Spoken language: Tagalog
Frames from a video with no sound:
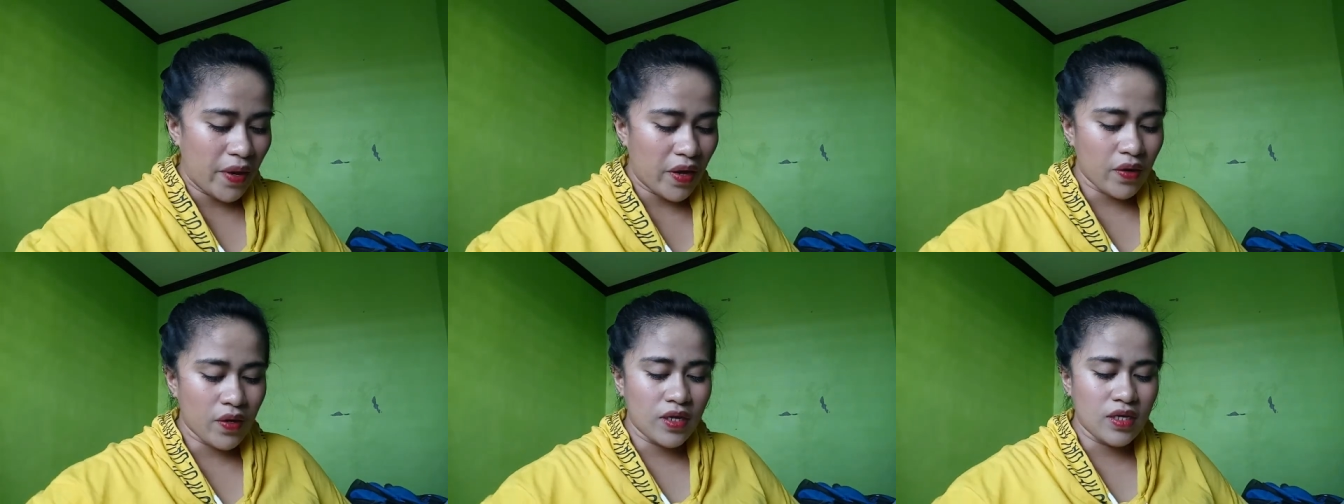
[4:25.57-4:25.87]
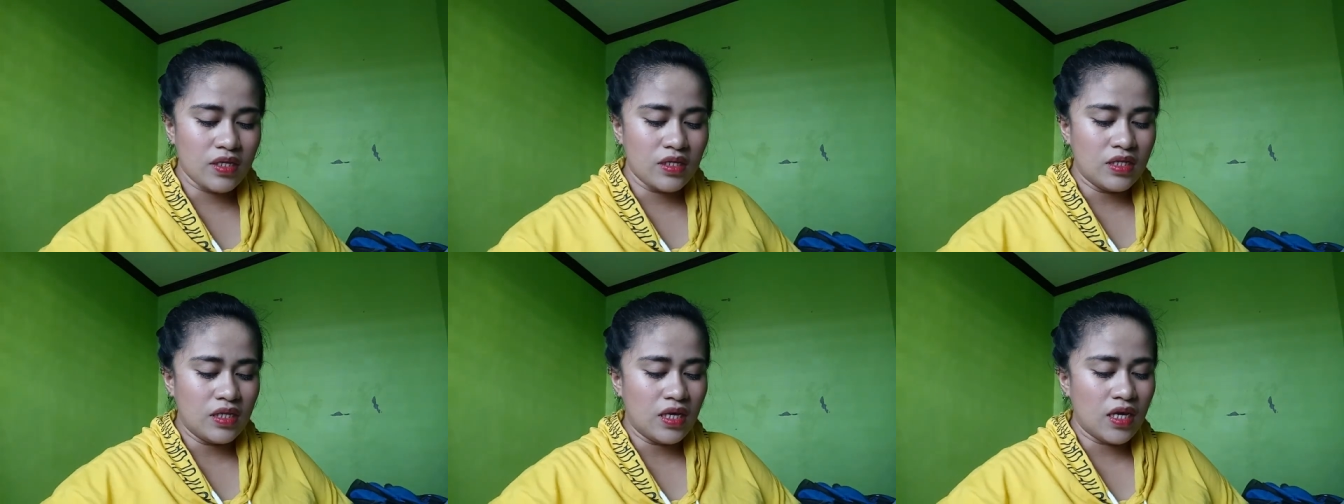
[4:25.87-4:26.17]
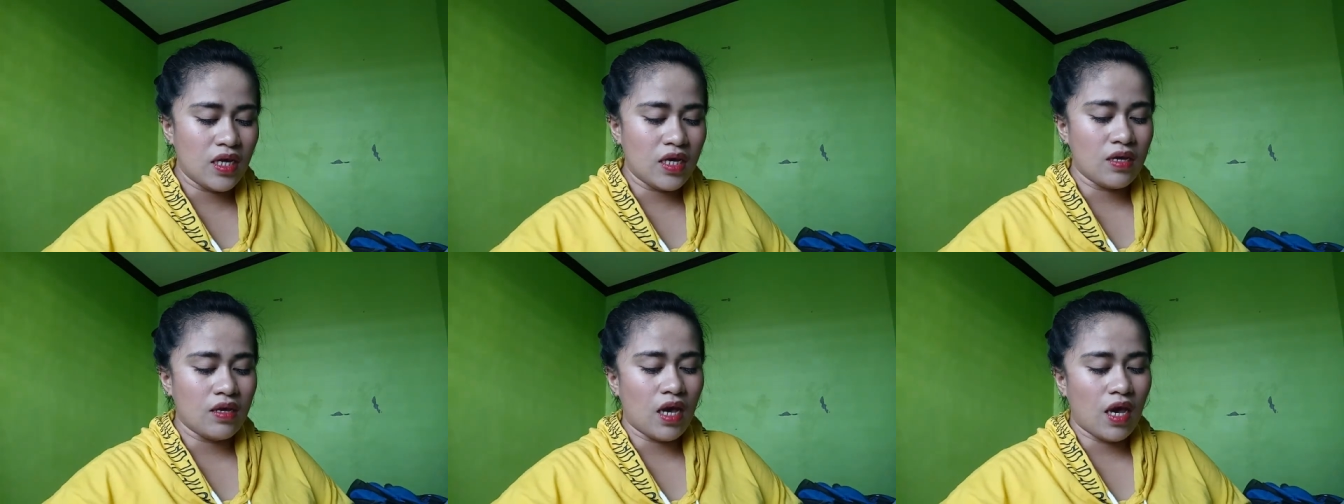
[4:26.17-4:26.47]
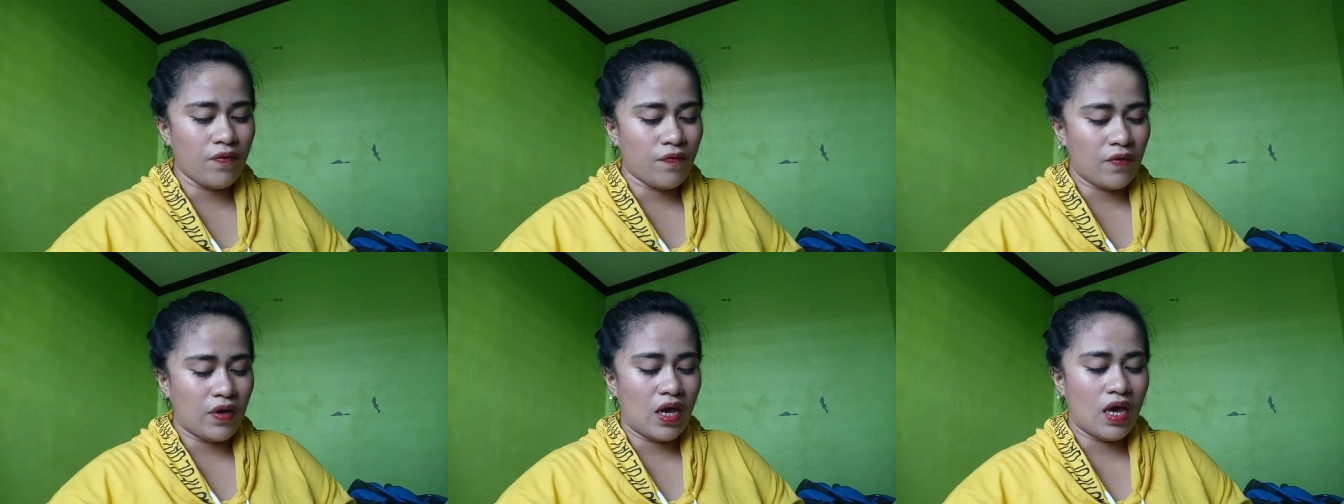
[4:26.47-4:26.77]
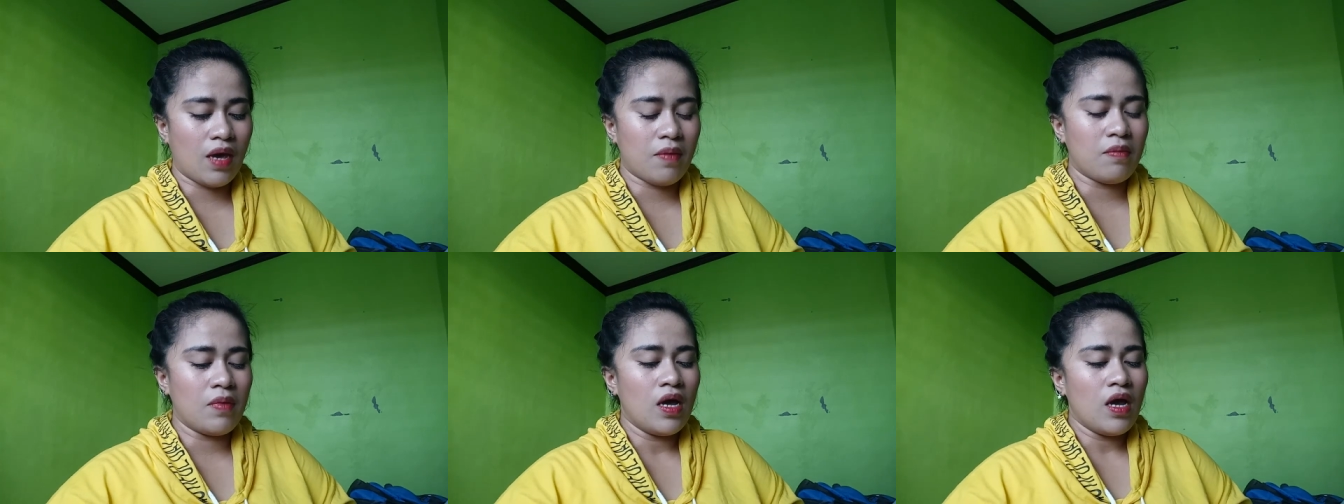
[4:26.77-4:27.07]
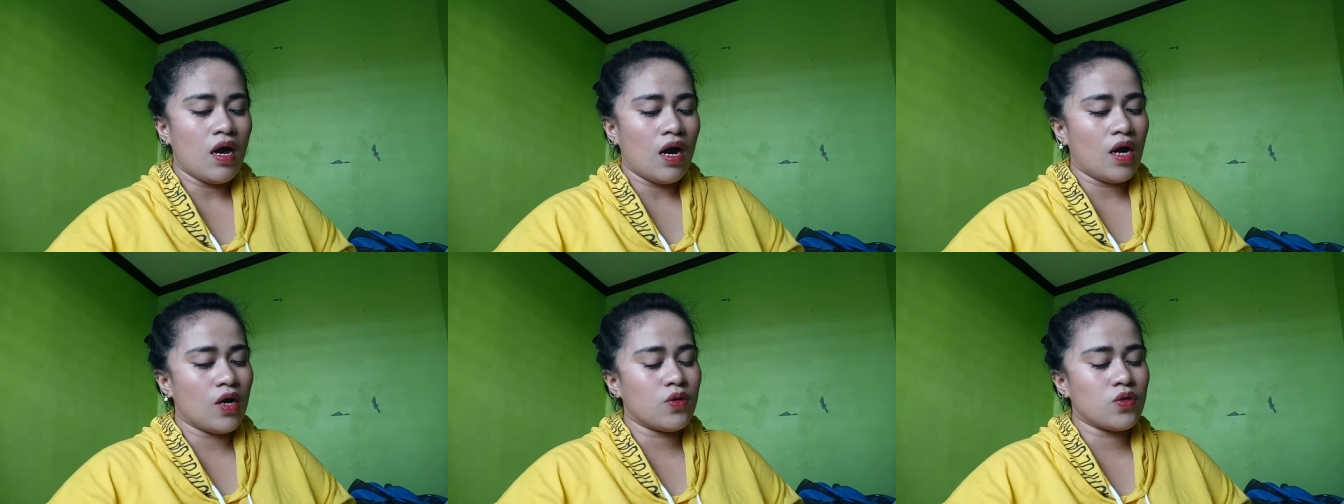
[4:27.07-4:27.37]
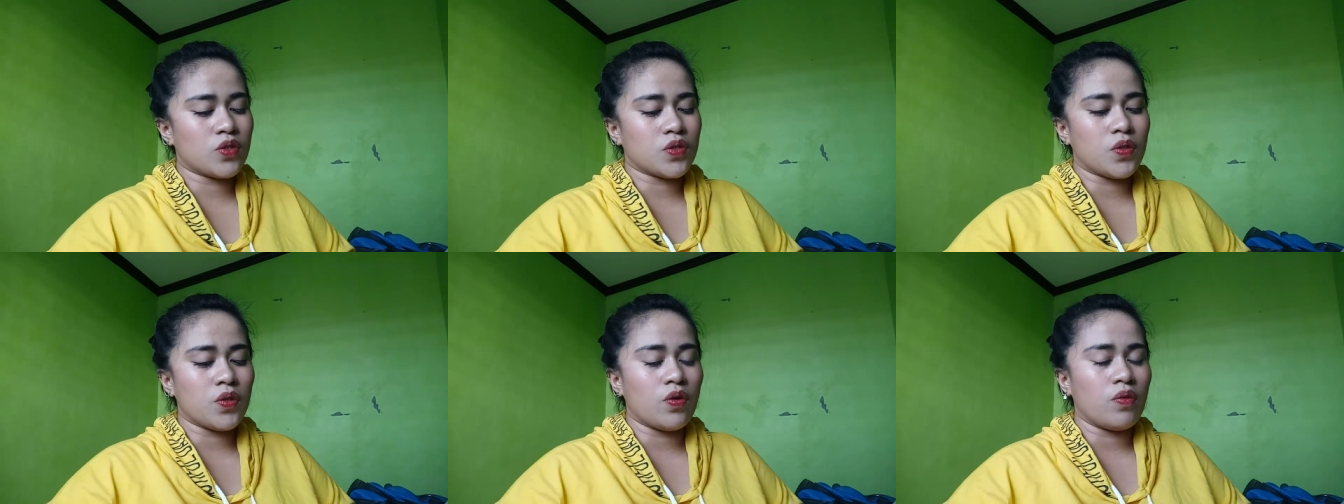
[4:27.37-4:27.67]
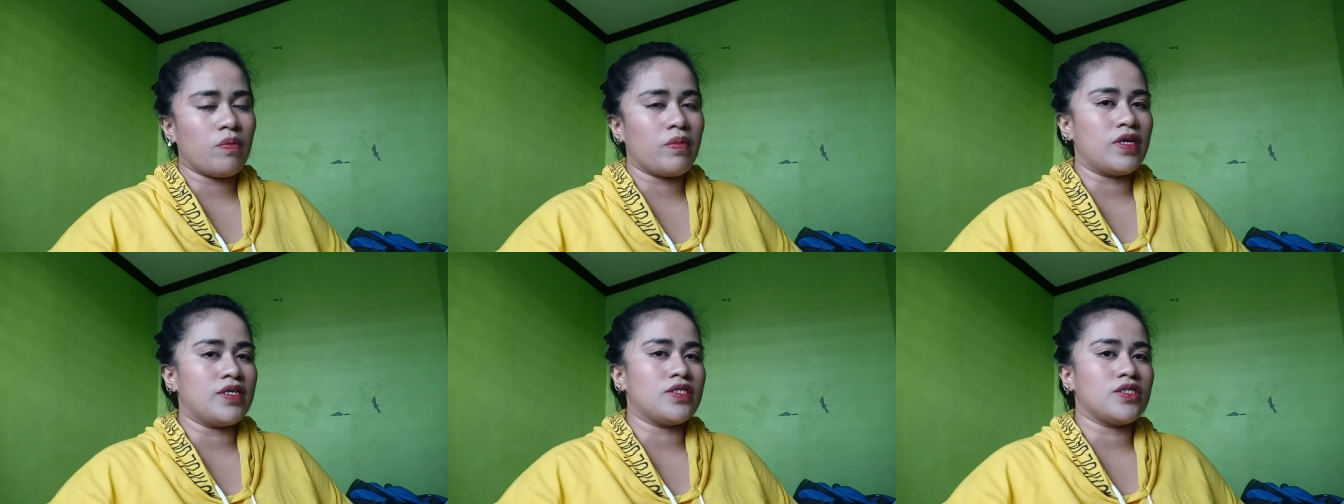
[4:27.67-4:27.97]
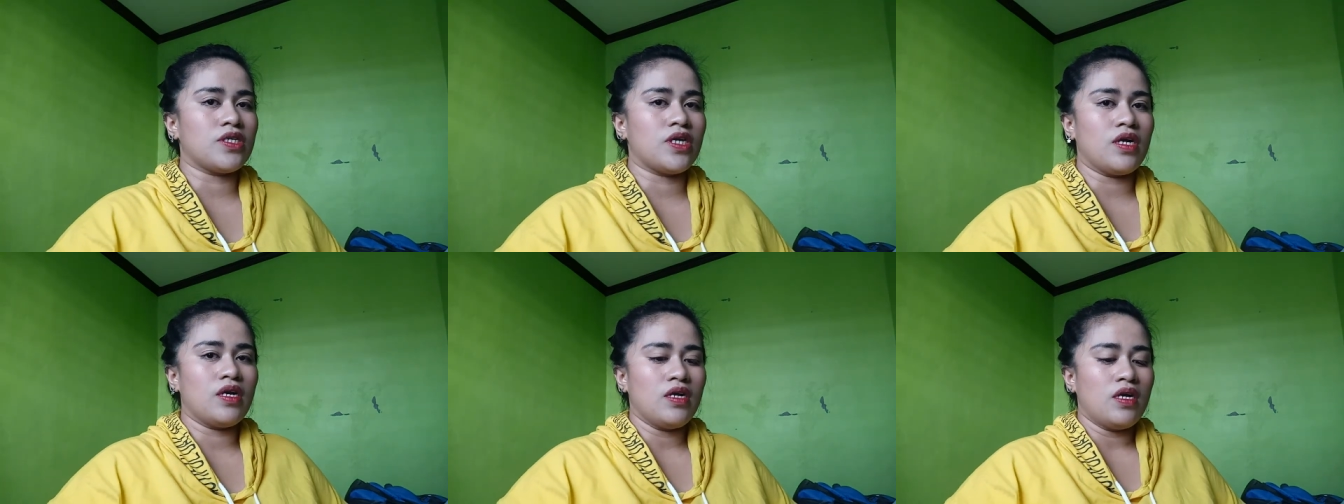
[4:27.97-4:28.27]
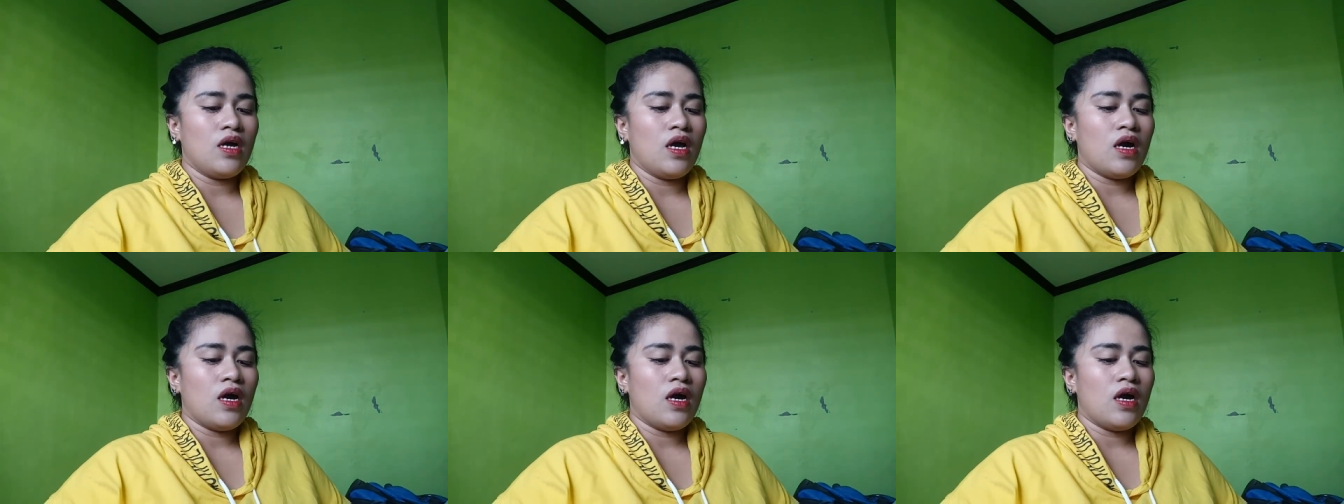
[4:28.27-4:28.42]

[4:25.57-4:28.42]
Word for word: pero hindi FM ang gusto kong major.